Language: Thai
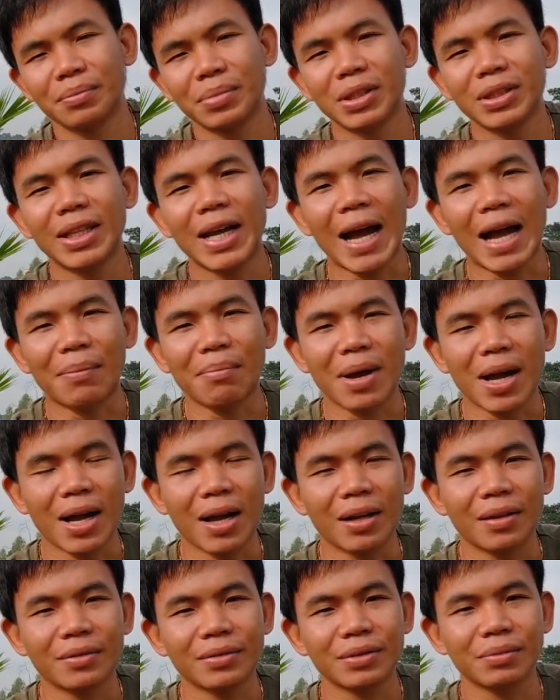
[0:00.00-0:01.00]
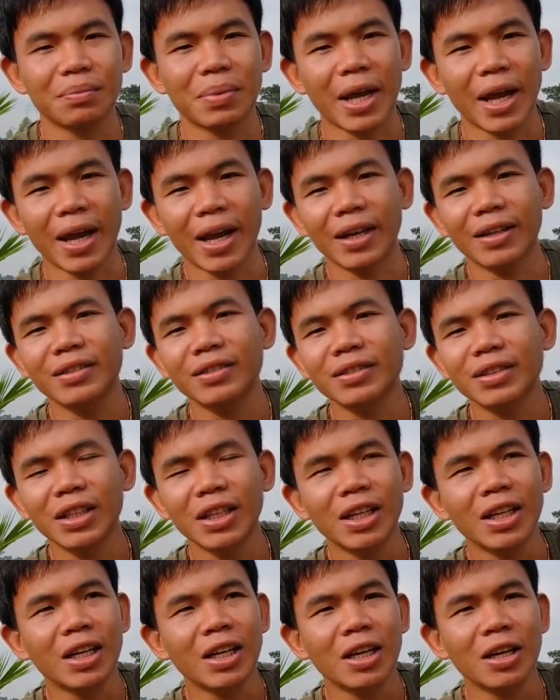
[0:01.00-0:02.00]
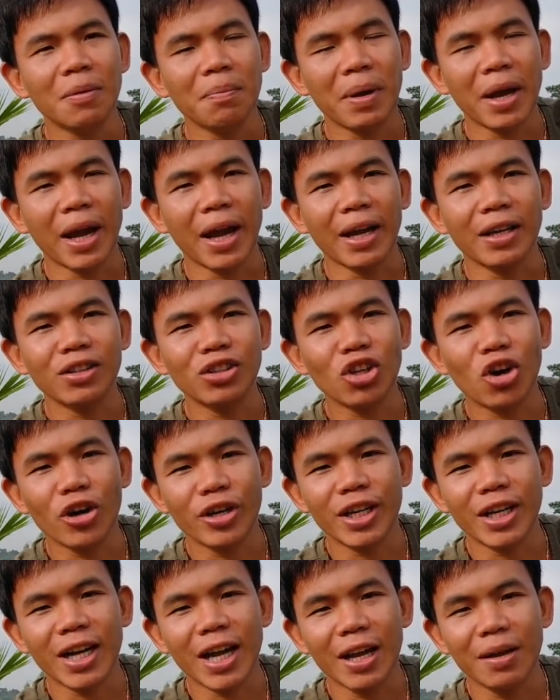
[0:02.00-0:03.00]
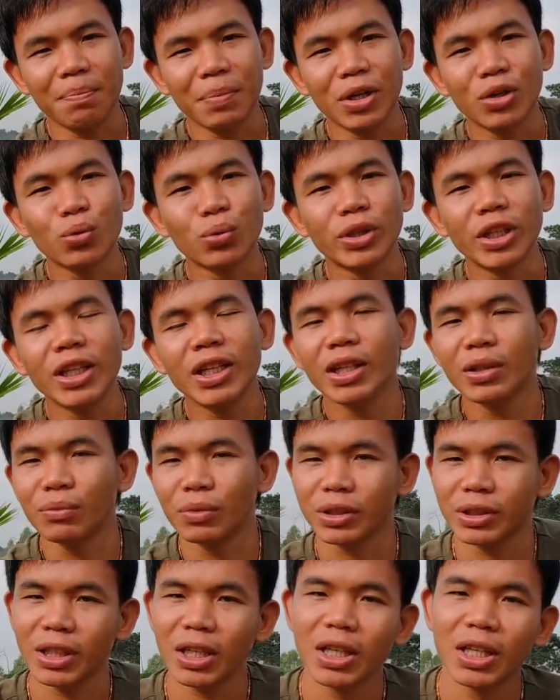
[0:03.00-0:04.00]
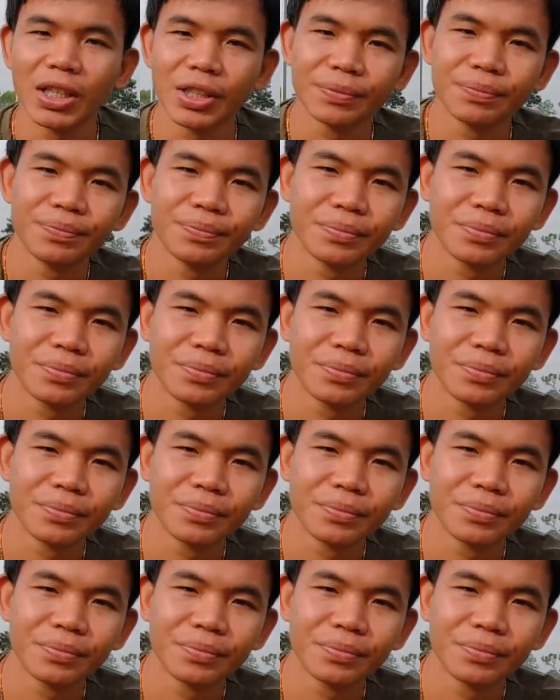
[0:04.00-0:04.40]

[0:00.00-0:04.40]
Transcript: พื้นฐานมาแผงแผงต่อยังไงไปดูที่อินเวอร์เตอร์